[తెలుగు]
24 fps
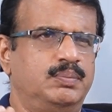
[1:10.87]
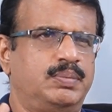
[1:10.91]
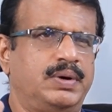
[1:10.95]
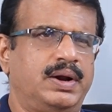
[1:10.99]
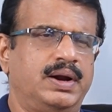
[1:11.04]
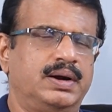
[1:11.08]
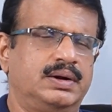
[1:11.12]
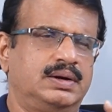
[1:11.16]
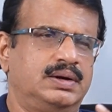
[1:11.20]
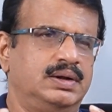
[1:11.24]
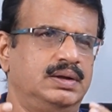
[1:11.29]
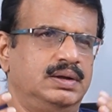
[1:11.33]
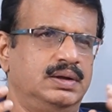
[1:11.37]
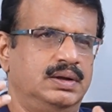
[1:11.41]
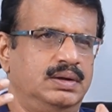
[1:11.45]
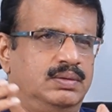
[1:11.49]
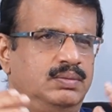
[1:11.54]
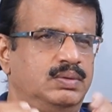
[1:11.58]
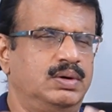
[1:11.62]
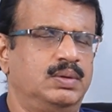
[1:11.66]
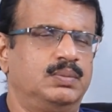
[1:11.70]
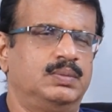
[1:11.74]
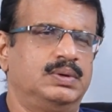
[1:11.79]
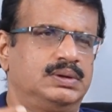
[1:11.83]
ప్రాక్టీ
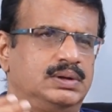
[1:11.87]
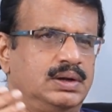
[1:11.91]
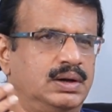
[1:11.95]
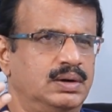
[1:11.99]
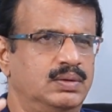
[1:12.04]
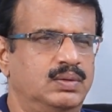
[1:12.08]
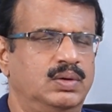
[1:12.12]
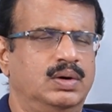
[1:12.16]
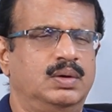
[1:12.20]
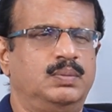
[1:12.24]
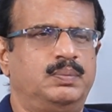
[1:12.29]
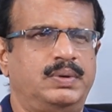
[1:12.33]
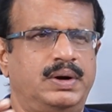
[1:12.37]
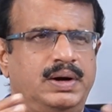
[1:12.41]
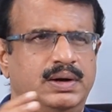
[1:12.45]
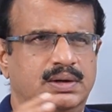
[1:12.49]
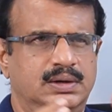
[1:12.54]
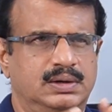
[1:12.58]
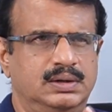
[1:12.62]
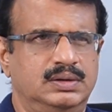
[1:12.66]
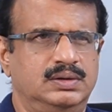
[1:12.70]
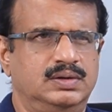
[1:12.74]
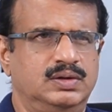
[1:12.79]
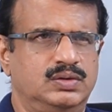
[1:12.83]
ఎవరి మతాన్ని వాళ్ళు
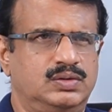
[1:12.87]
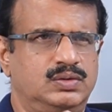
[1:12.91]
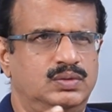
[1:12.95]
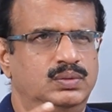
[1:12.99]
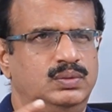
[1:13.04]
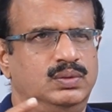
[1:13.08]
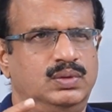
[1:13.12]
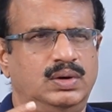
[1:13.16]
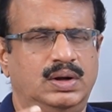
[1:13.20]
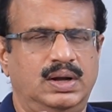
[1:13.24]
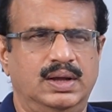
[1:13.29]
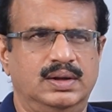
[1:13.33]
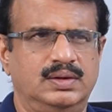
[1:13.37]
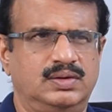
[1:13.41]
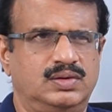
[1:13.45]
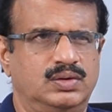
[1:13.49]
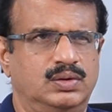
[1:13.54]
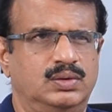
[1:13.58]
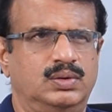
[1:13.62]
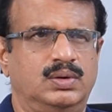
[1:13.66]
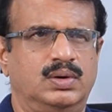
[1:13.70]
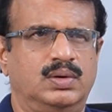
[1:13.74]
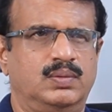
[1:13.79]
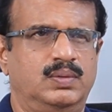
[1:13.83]
ప్రాక్టీస్ చేసుకుంటూ కలిసి
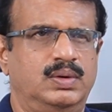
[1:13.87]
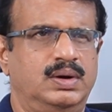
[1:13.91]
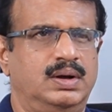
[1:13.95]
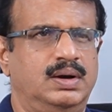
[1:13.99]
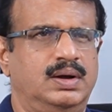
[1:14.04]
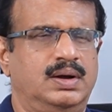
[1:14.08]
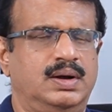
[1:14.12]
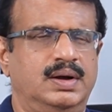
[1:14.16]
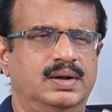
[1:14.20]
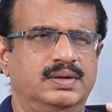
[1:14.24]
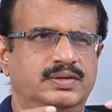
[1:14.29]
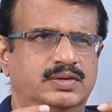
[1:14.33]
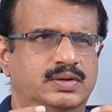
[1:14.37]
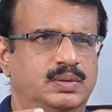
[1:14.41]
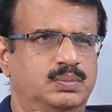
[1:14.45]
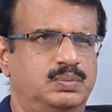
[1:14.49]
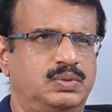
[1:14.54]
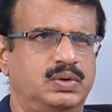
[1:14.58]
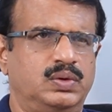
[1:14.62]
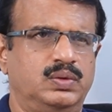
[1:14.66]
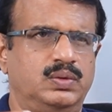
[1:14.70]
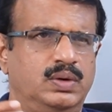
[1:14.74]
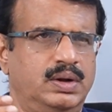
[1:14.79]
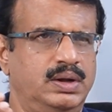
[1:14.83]
ఉండడం అన్న
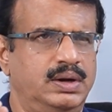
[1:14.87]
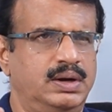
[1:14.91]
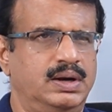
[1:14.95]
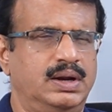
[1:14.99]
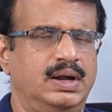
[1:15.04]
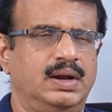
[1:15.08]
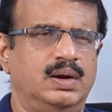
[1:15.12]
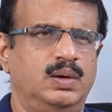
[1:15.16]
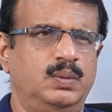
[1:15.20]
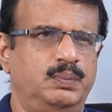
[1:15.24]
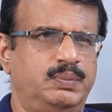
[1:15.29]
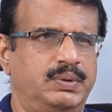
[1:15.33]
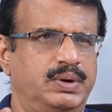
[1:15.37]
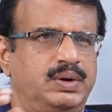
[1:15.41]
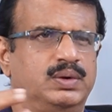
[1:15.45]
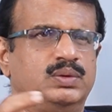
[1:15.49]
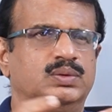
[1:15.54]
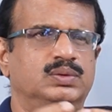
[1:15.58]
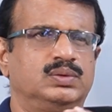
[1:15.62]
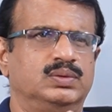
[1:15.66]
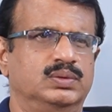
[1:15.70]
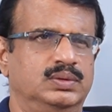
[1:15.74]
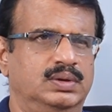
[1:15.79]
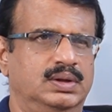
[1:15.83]
కాన్సెప్ట్ కూడా ఇండియాలో
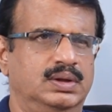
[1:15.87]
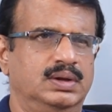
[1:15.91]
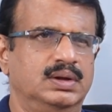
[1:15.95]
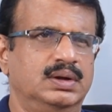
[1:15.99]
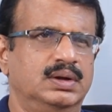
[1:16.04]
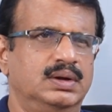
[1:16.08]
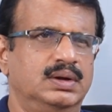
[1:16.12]
పెరుగుతుంది